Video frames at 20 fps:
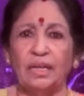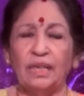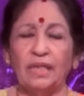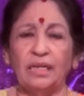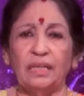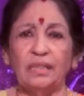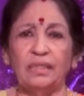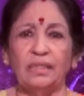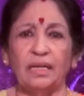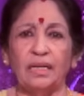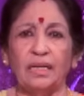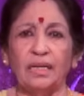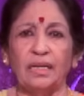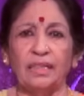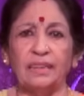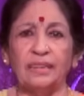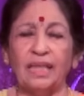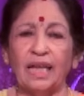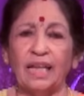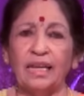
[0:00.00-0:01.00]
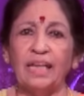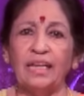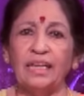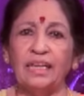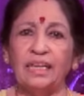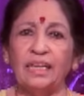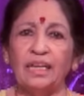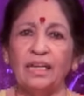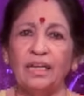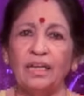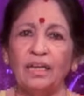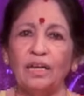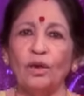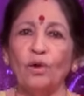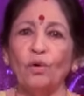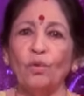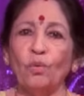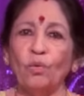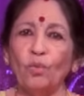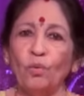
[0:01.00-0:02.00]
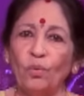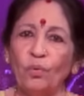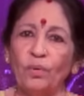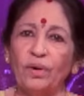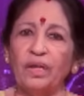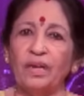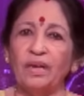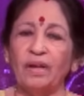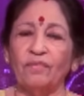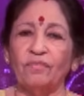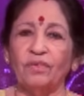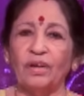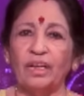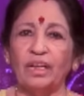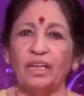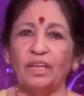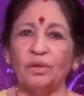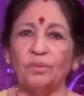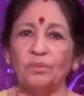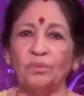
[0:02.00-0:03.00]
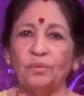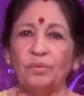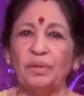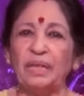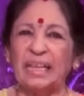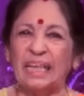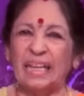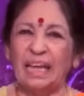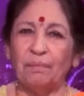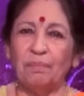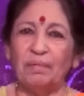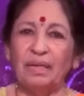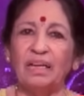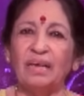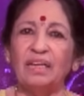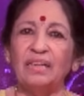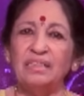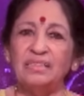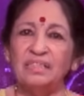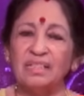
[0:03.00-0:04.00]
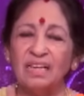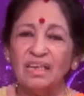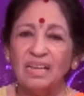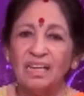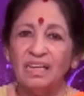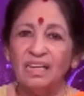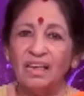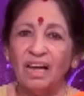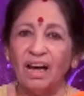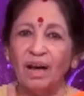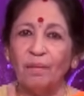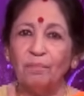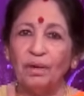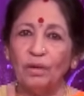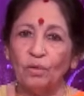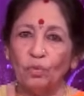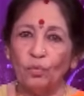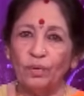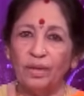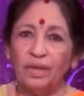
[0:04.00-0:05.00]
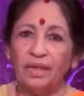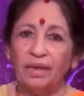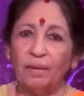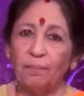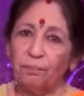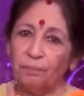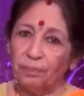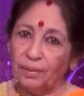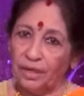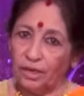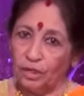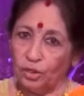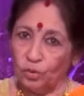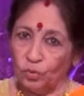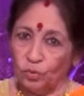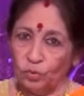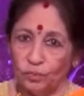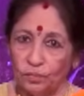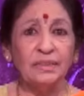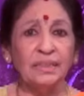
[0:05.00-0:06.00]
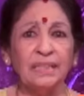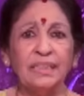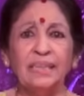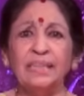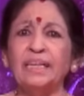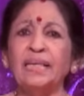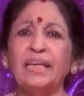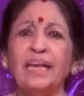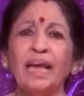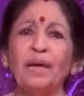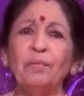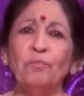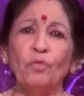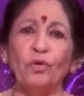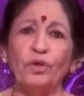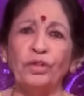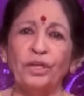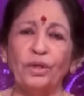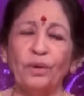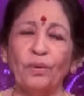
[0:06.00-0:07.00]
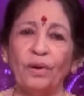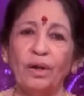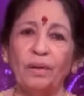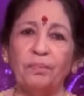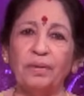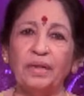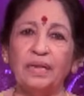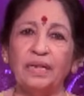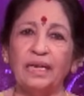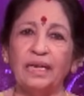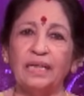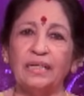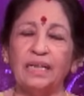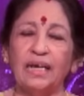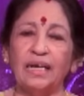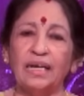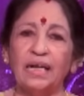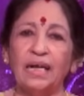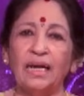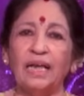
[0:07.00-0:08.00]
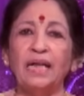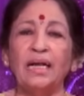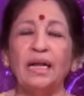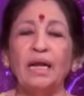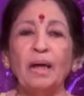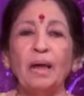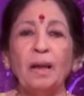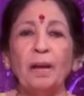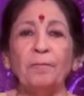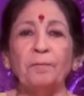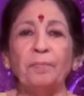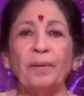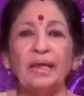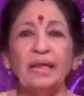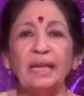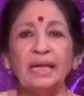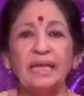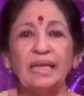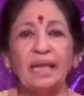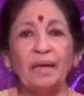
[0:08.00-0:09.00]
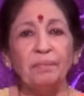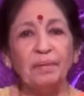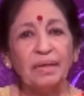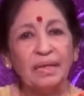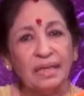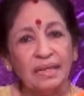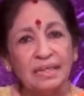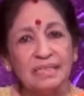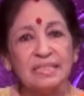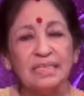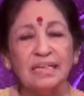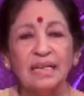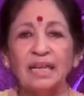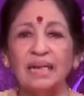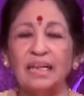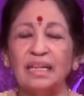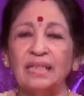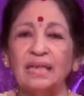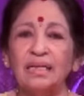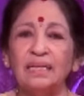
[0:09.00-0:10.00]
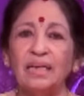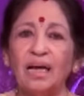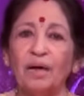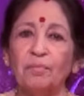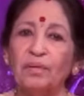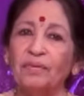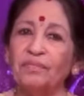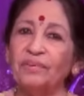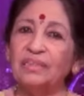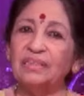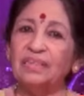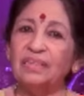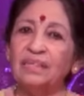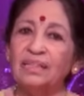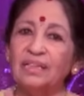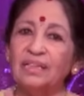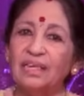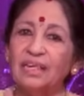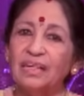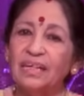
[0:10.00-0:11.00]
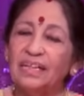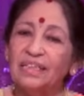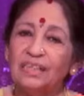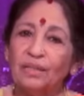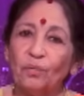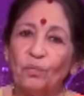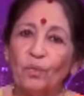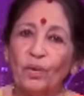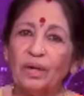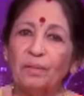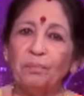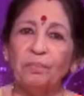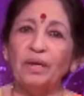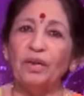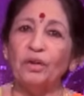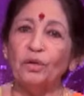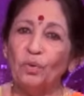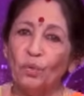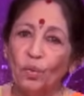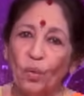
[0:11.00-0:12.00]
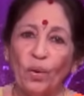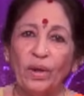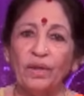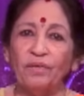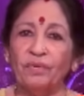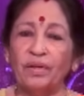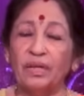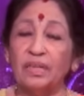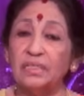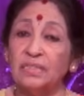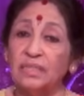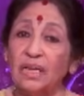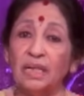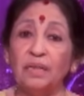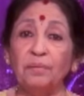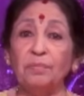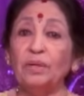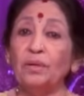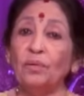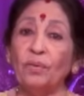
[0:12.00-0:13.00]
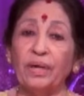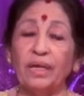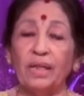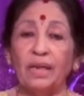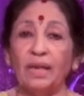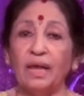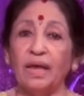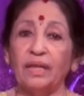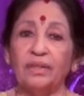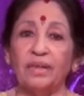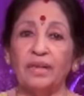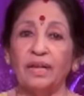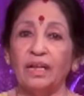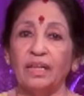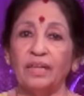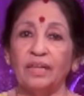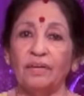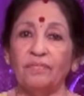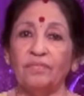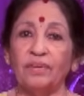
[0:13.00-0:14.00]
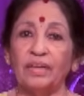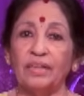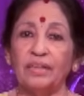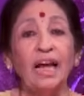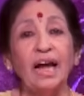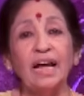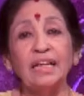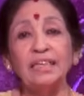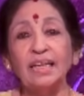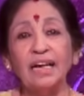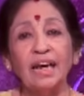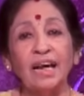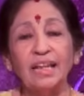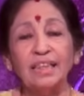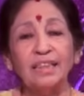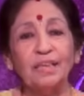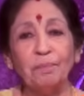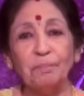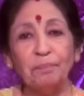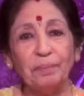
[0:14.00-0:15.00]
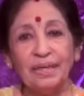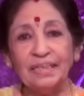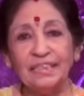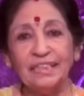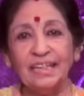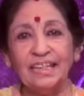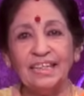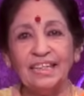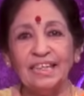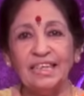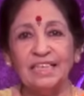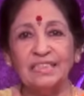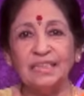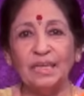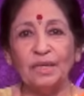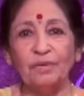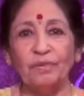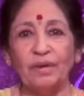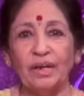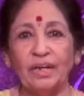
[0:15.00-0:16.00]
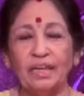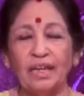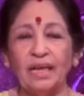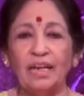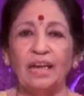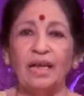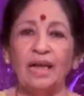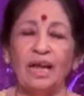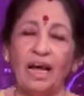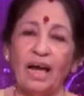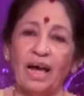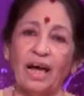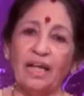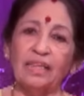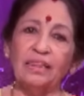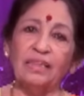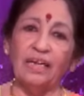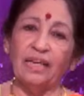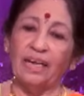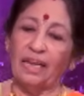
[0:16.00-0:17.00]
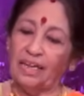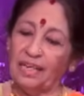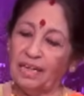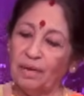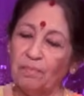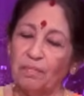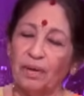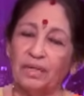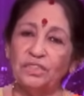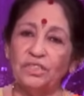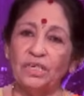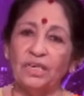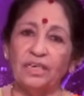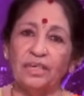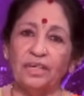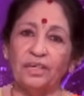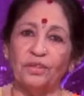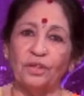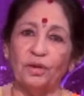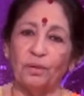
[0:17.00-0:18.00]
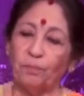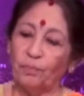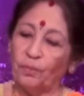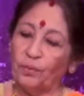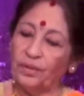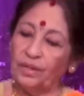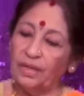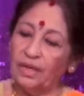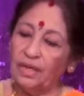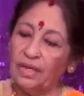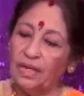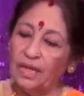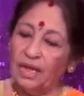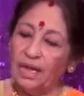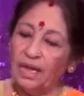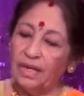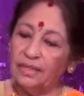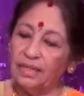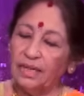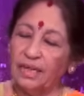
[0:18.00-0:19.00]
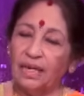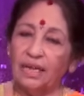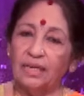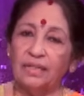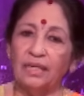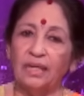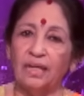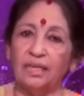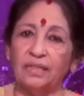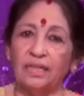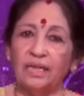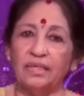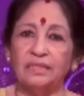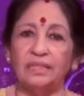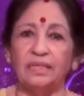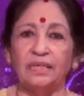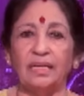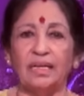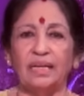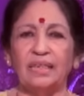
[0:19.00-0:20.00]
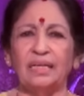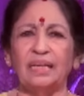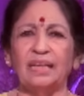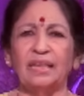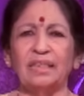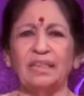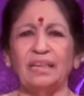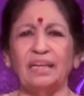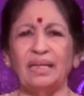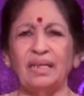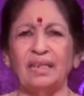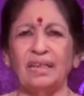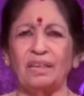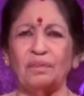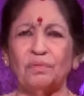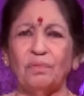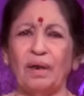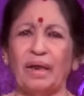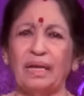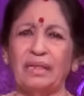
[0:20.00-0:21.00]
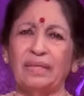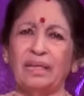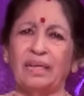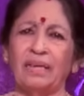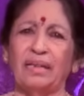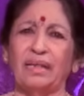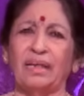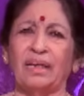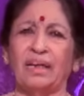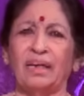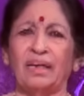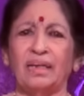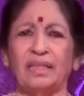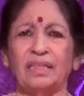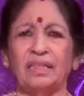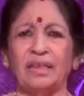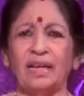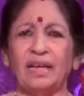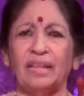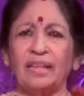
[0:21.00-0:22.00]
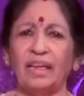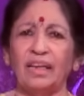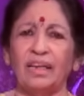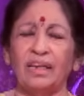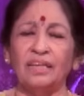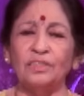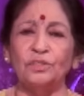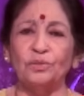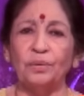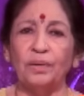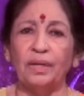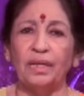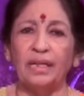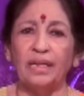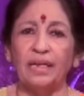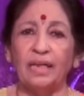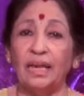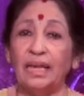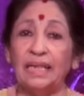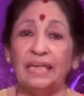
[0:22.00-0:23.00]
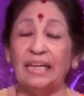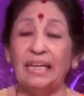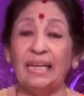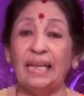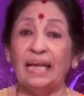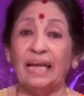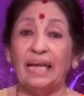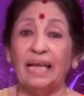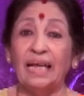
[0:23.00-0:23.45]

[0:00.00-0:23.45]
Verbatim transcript: இந்த தலைக்கு கூடின வரைக்கும் கெமிக்கல்ஸ் இல்லாமல் குளிக்க பழகணும் இது ஏன் முக்கியம் அப்படின்னு கேட்டாக்க பல கெமிக்கல்ஸ்னால தான் நாம் வந்து இந்த உடம்பில் நோய் வருது சரும நோயெல்லாம் அதனால தான் வருது அந்த காலத்தில் பெண்கள் என்ன செய்வாங்க ஆத்தங்கரைக்கு மஞ்சள் எடுத்துகிட்டு போய் அந்த கல்லில் தேய்ச்சி என்னங்க ஏதோ ஐதரளி காலத்து கதையெல்லாம் சொல்கிறீங்கன்னா இல்லை